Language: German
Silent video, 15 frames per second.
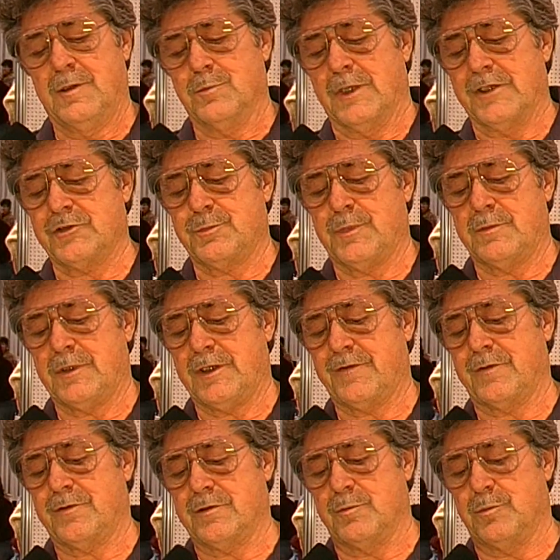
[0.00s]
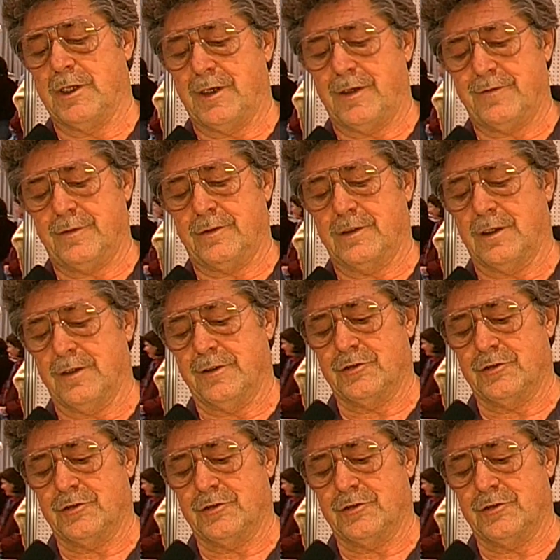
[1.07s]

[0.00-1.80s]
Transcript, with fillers: Manchmal macht sich eine Blase gar